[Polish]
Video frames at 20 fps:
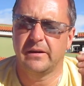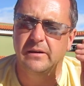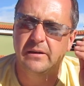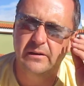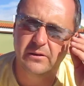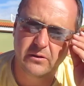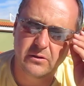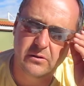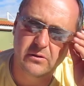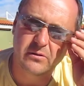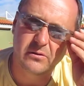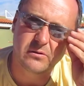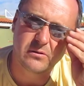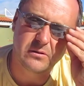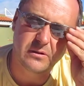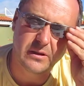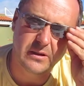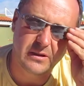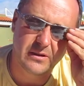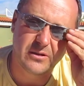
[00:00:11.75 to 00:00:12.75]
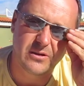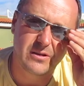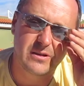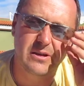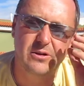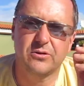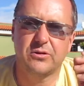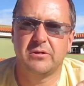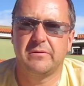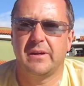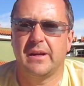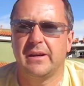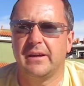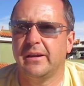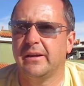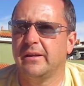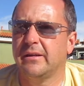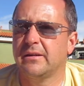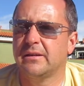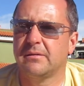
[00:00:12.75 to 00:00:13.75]
Jedno, rodzaj
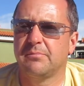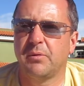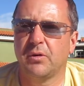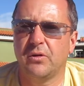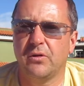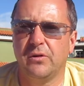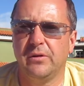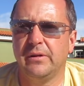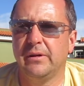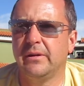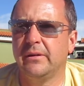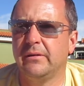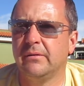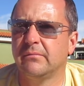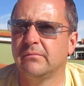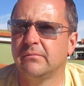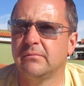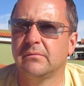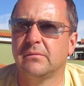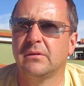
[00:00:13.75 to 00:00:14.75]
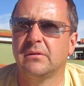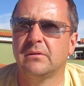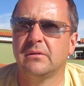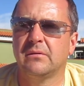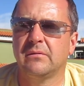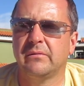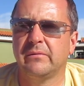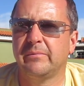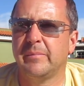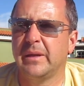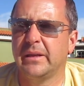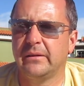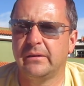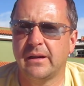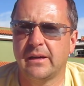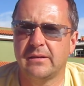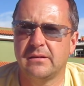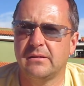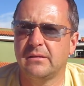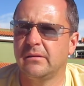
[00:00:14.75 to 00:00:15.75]
odżywiania jest spokojny, w
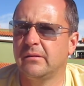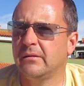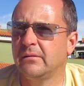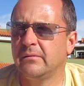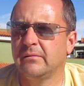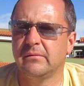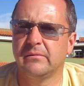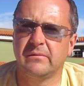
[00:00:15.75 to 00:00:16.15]
medytacji,